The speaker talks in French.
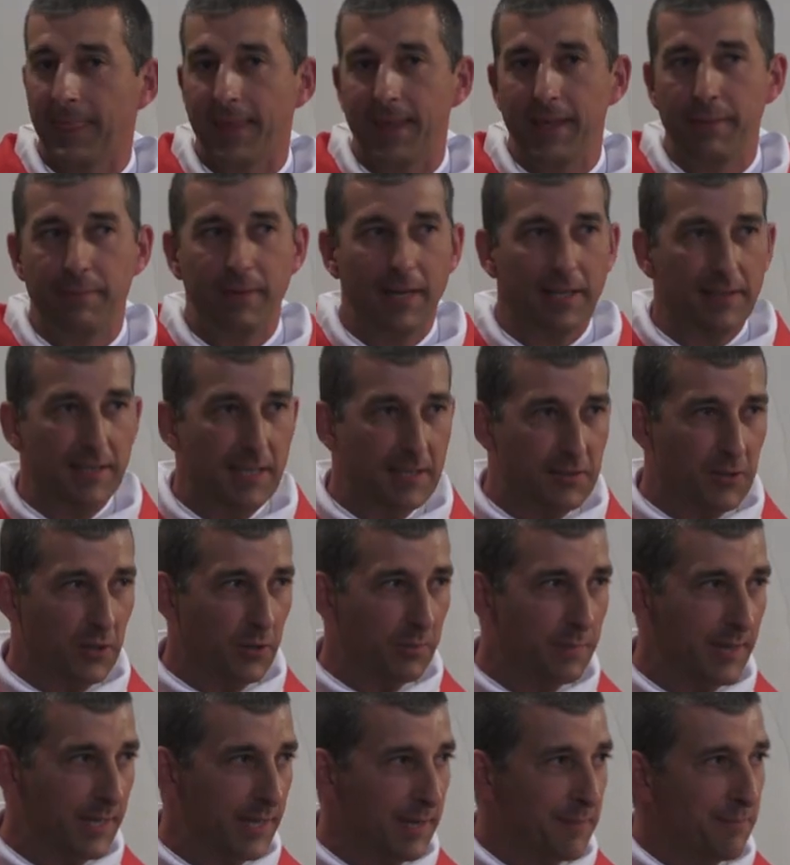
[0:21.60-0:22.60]
Eh bien,
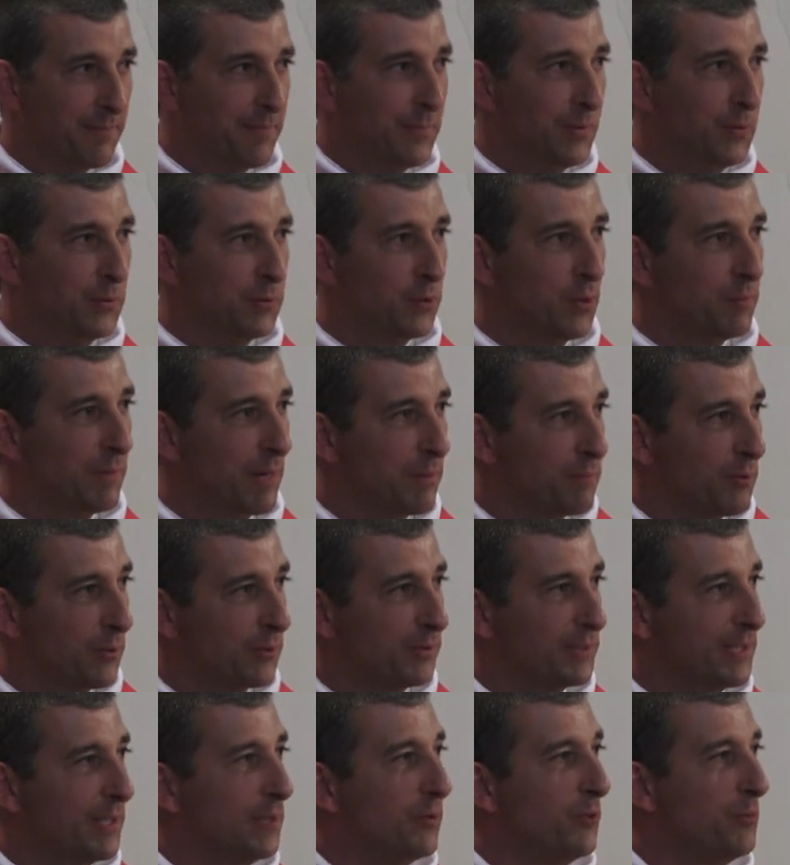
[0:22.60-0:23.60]
désormais, Dieu m'a
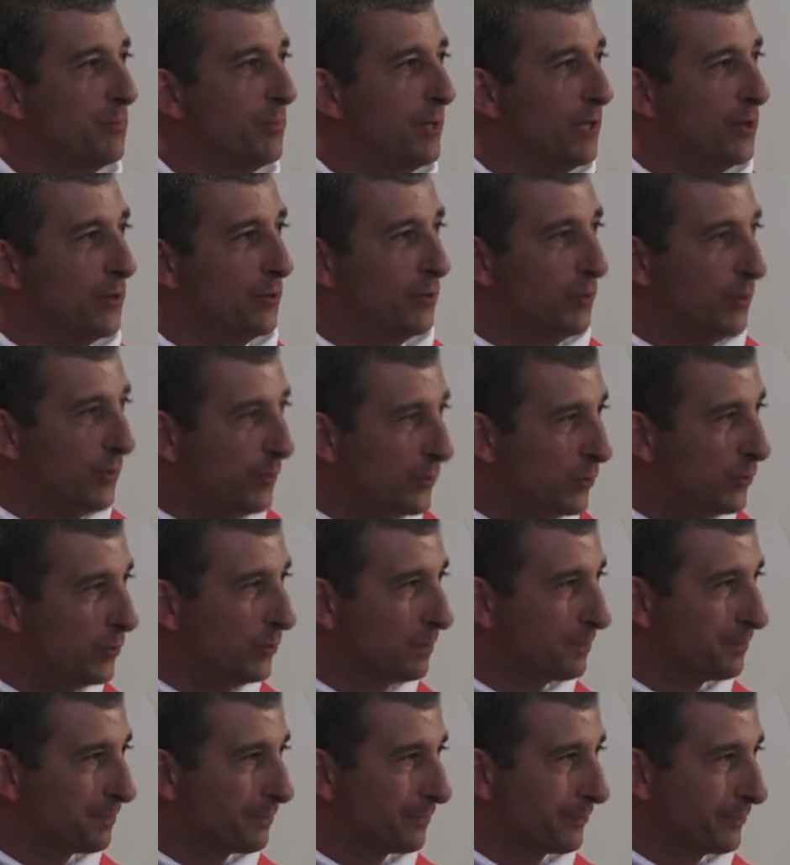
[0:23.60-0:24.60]
planté au milieu de vous.